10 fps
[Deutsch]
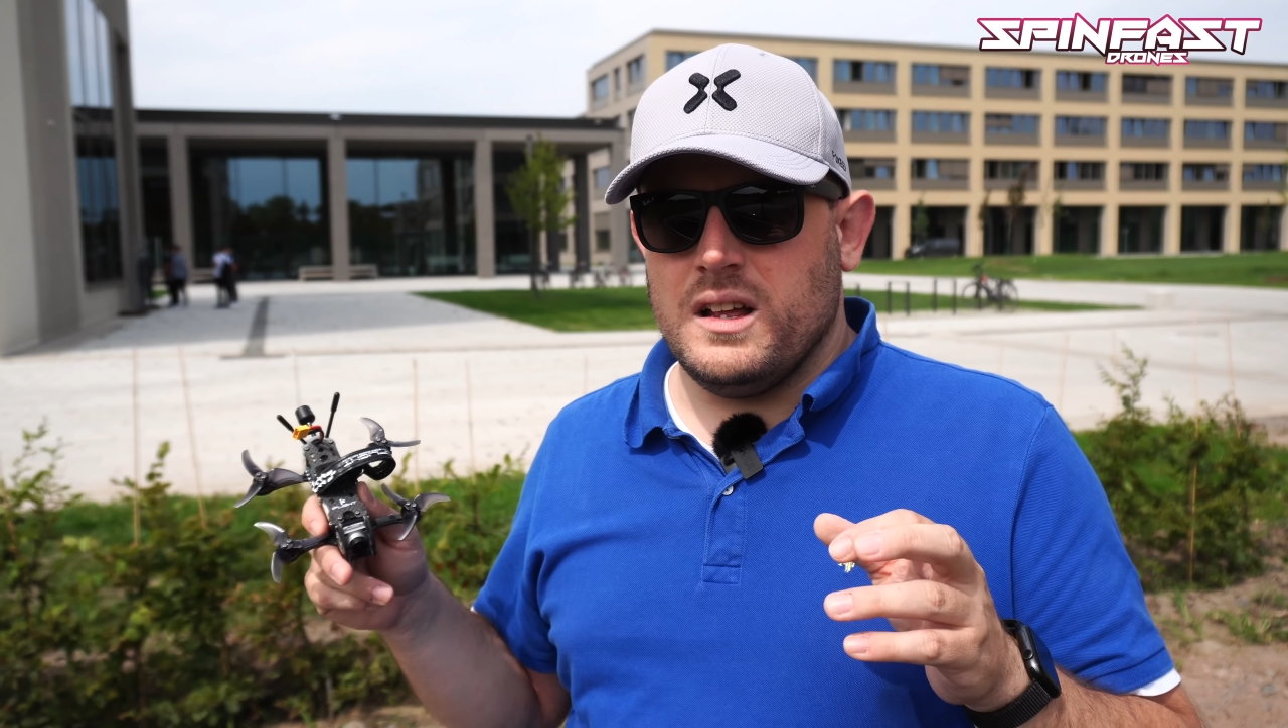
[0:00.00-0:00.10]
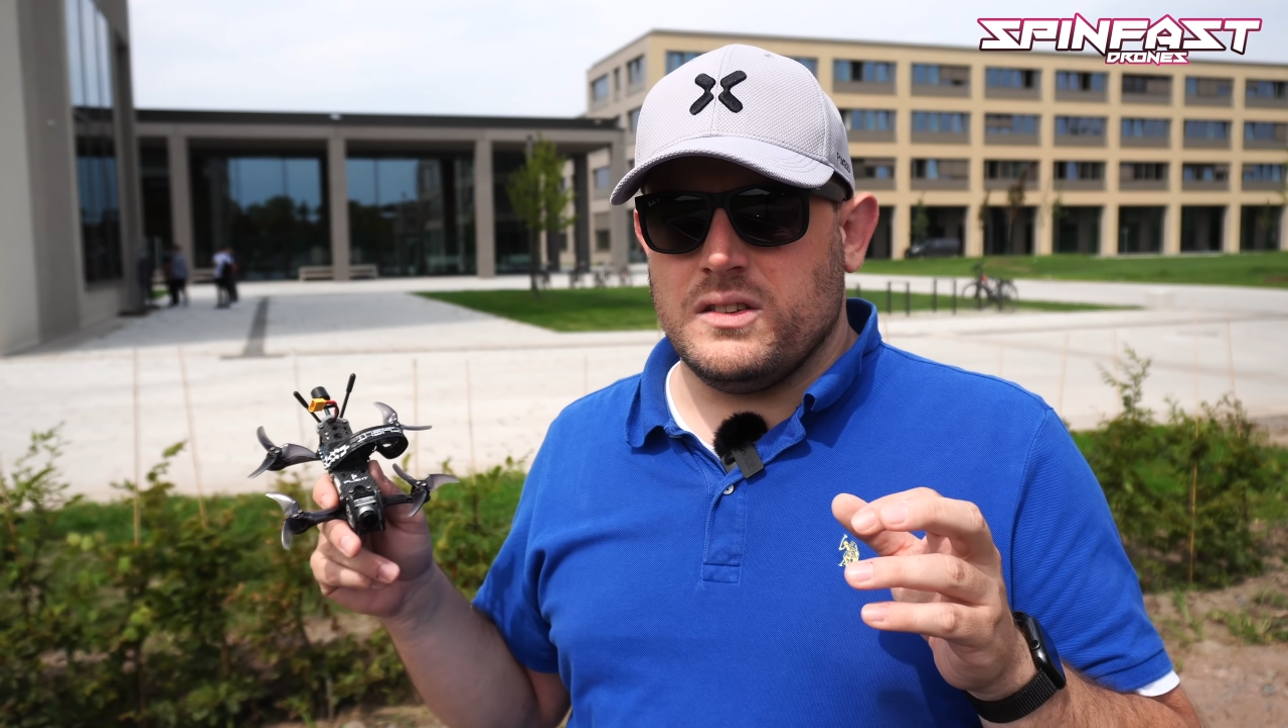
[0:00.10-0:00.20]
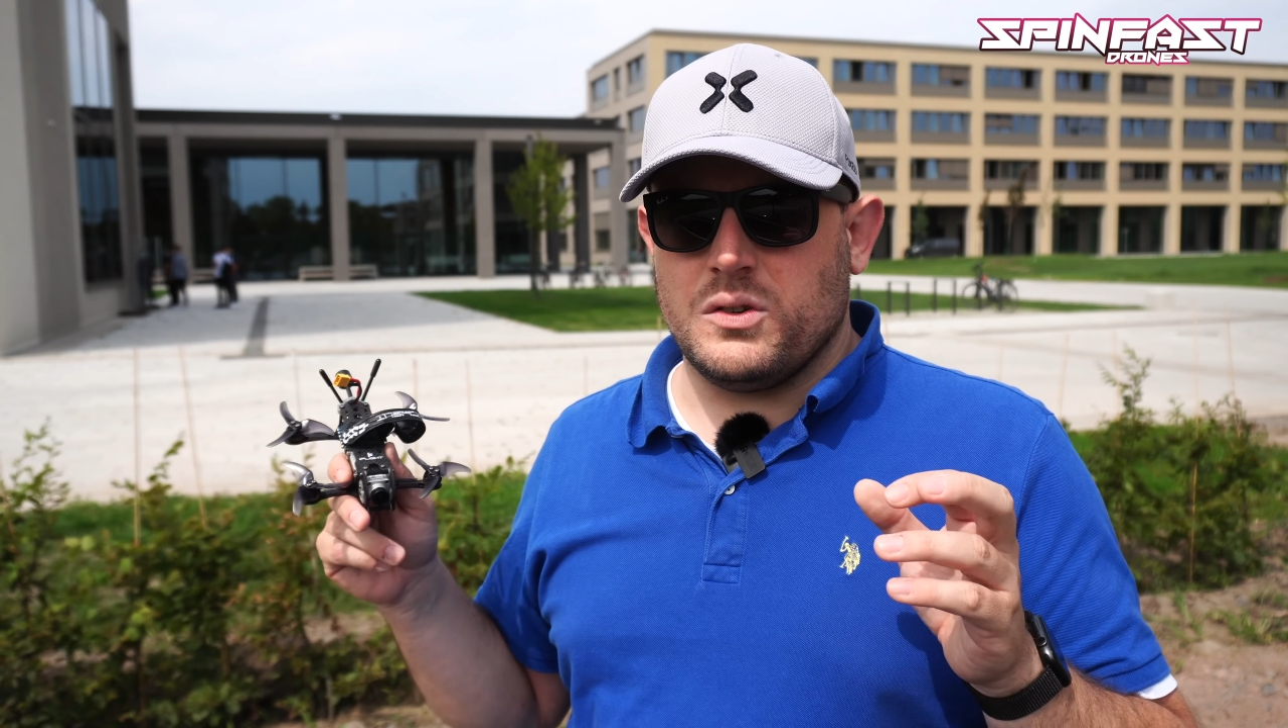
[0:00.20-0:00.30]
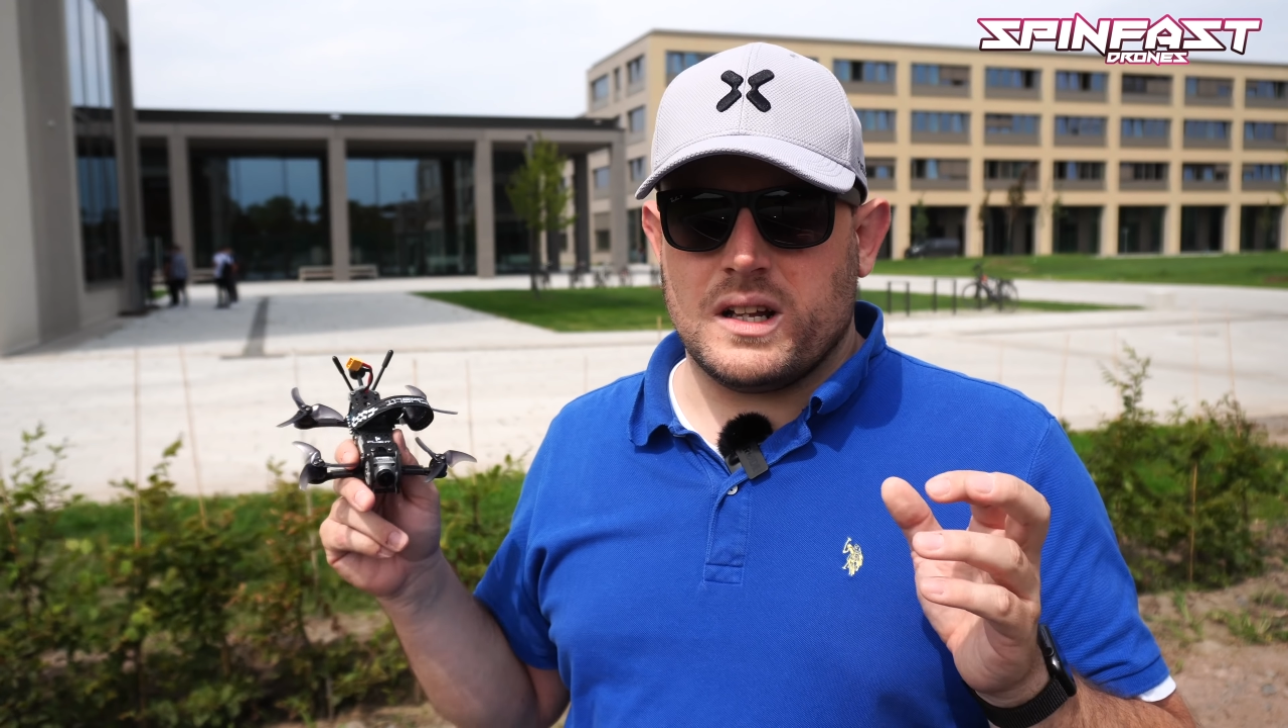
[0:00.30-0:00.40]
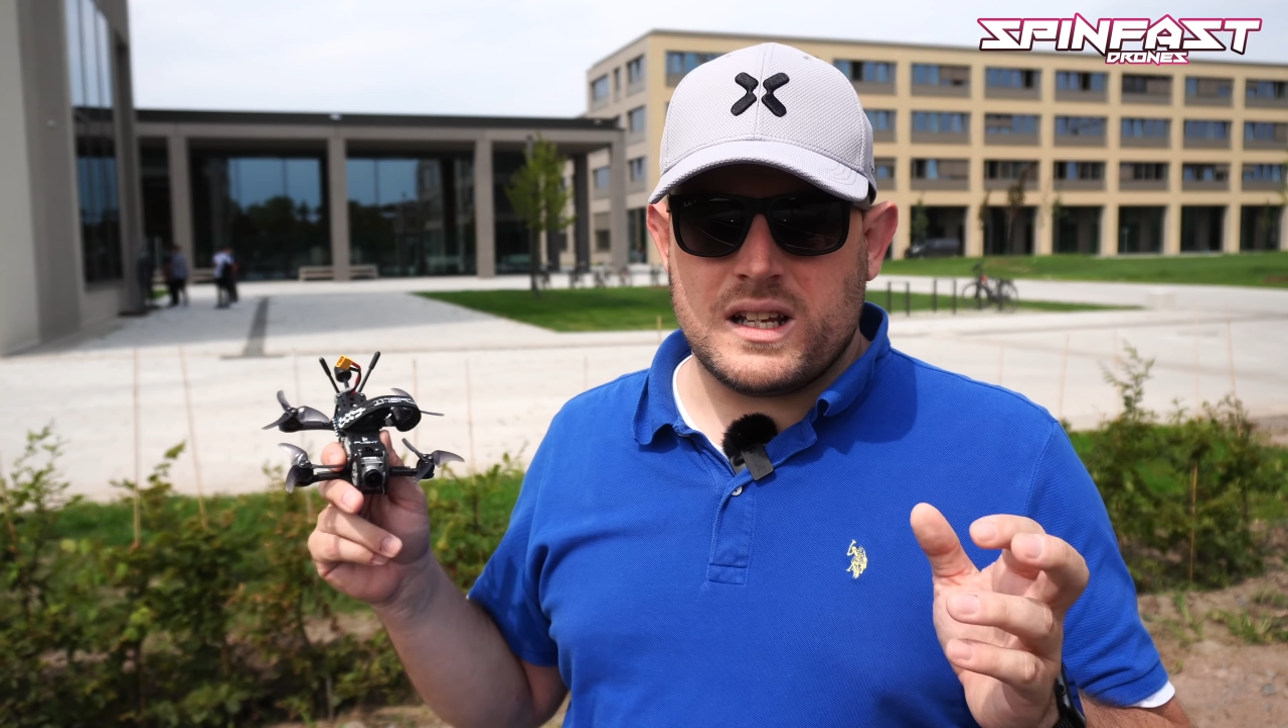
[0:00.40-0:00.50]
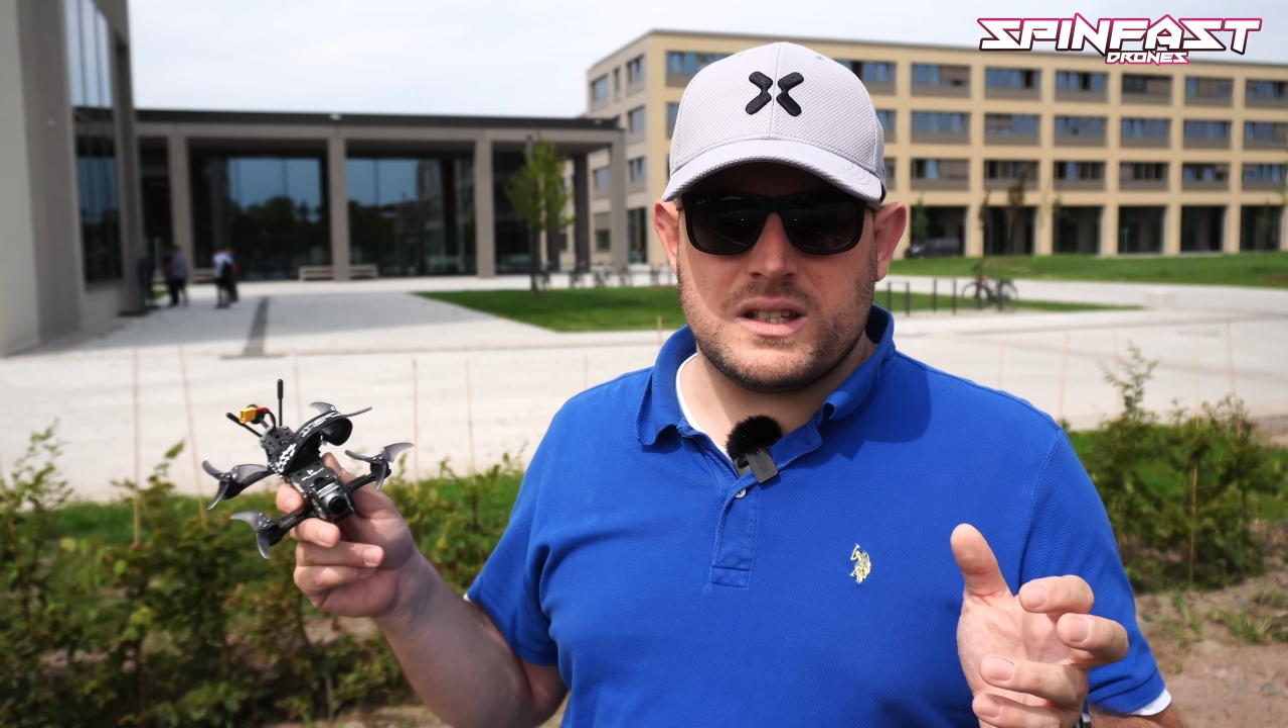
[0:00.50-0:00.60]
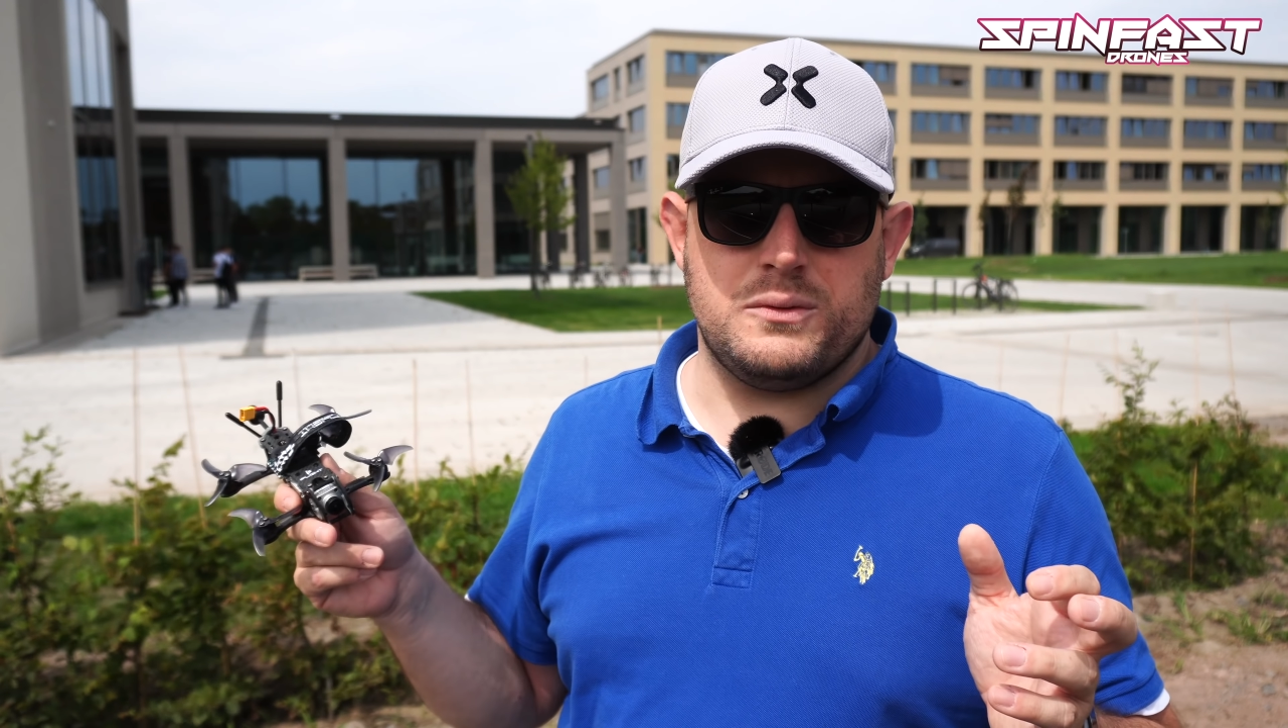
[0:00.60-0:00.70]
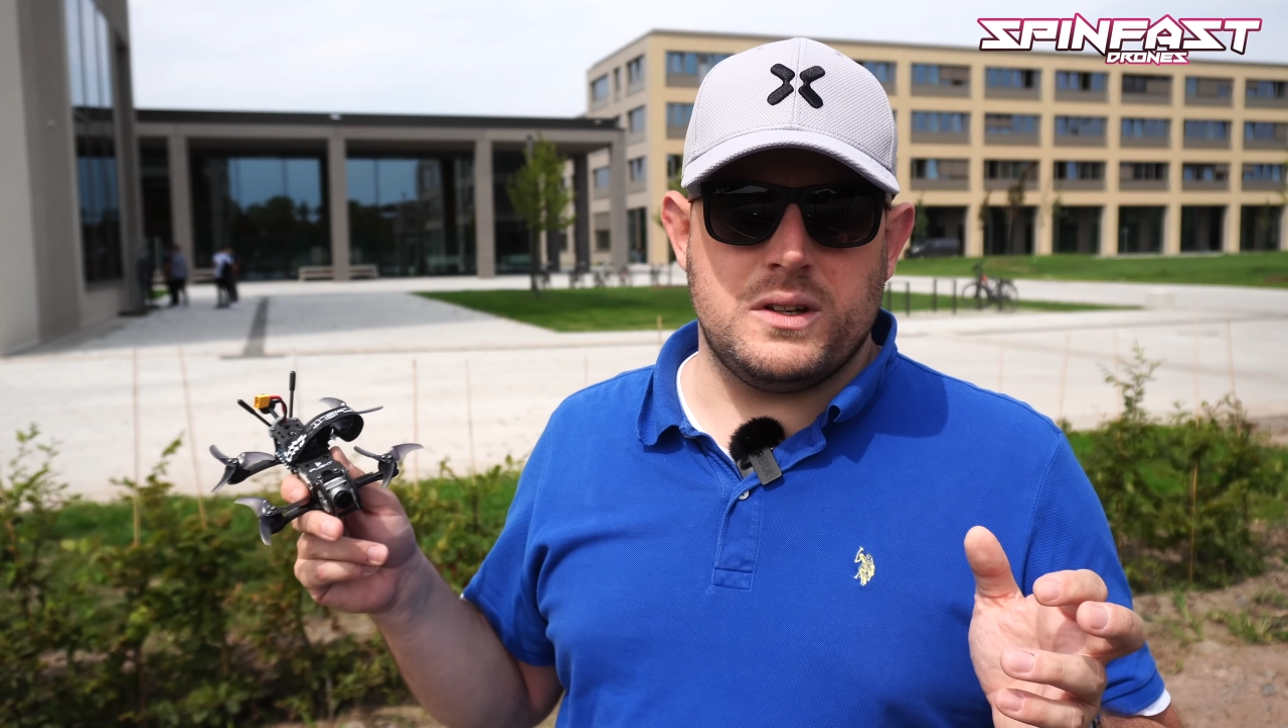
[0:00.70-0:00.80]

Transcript: Sogar das